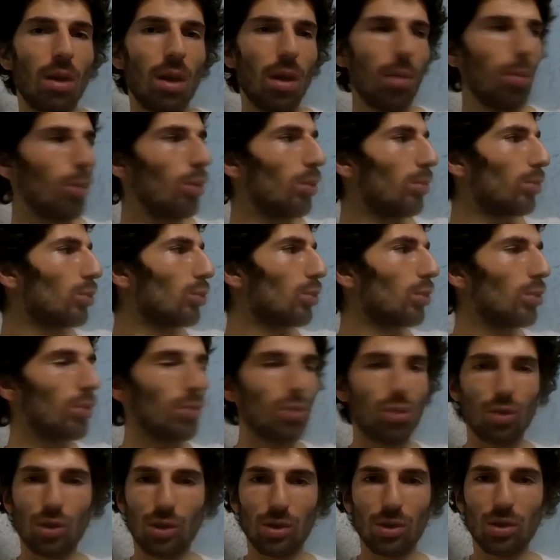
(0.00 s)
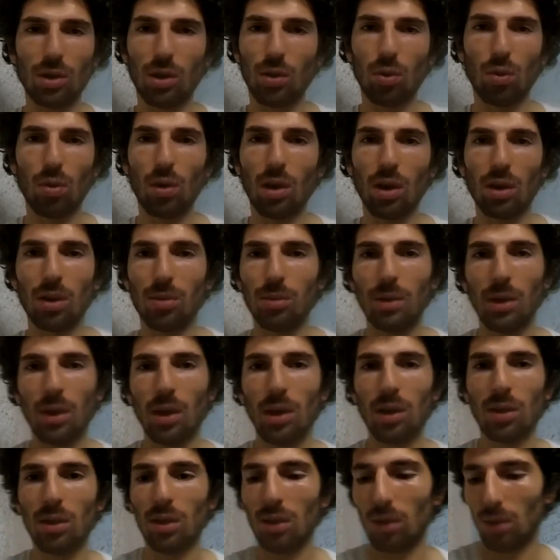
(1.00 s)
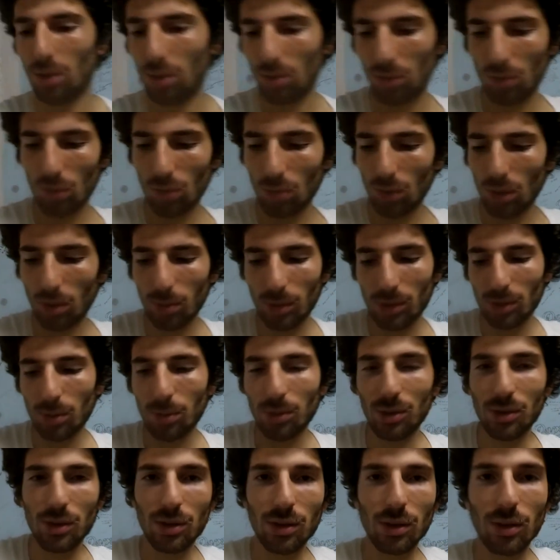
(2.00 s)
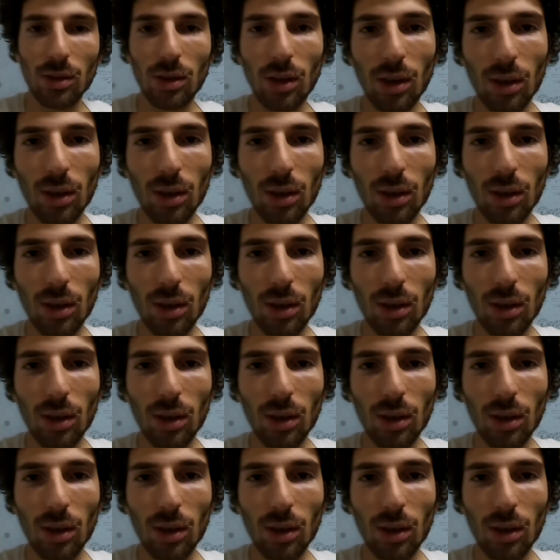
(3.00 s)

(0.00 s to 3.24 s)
Abone butonu çıkacak oralarda bir yerlerde ona basabilirsiniz